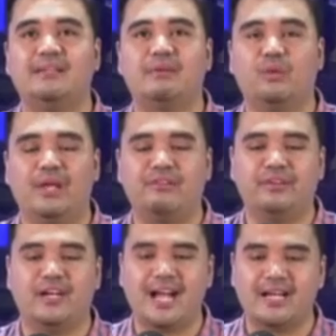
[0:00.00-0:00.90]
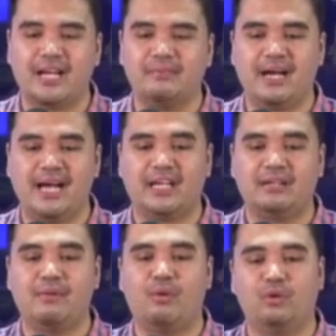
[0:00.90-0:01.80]
Welfare Act ay maaaring
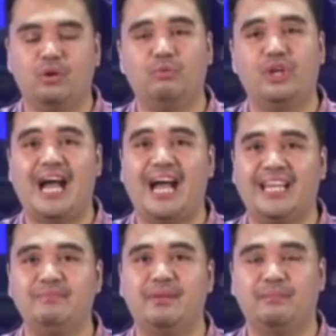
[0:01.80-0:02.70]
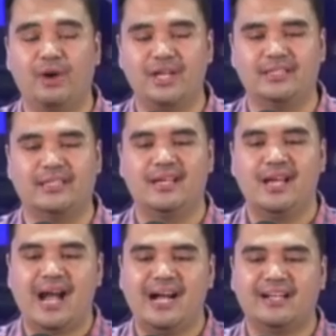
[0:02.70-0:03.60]
makulong mula 6 na buwan
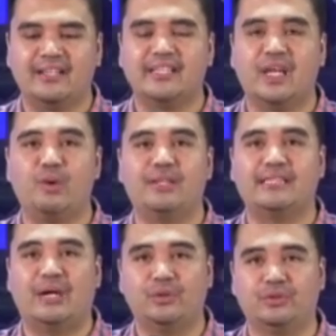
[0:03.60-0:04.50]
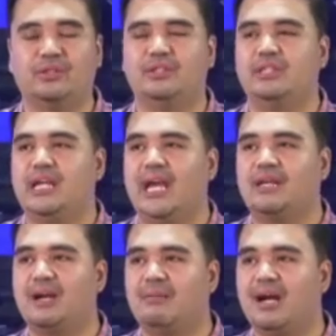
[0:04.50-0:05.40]
hanggang 2 taon. And
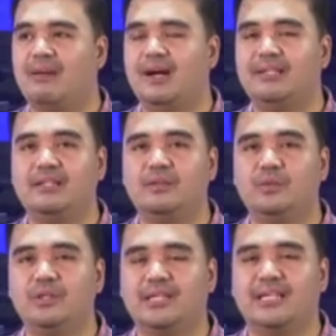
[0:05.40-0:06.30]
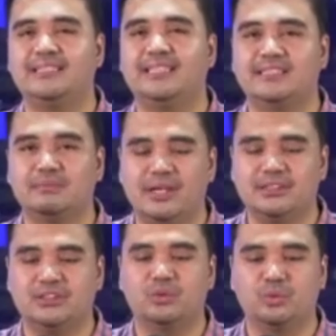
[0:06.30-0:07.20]
mahaba-haba din ho yan, 6
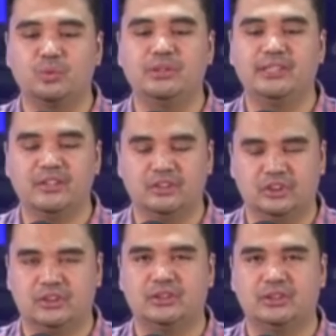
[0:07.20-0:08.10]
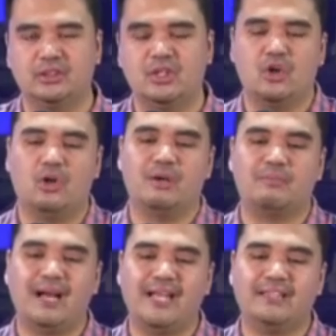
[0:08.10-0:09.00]
months to 2 years. O
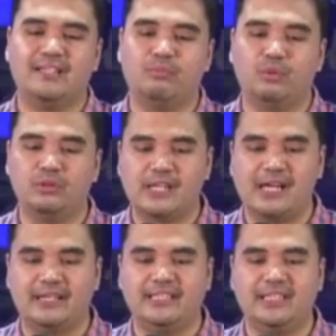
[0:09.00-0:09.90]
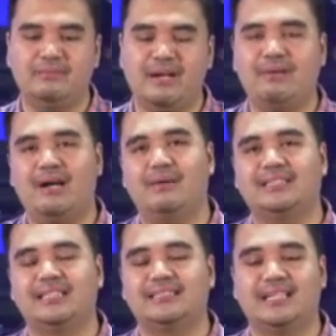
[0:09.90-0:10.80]
magbayad ng multa na hindi bababa
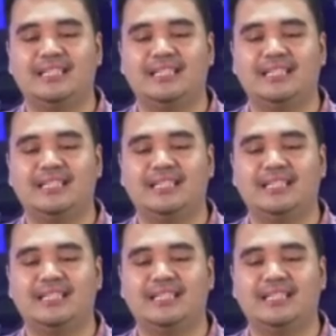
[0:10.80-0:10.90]
sa 1,000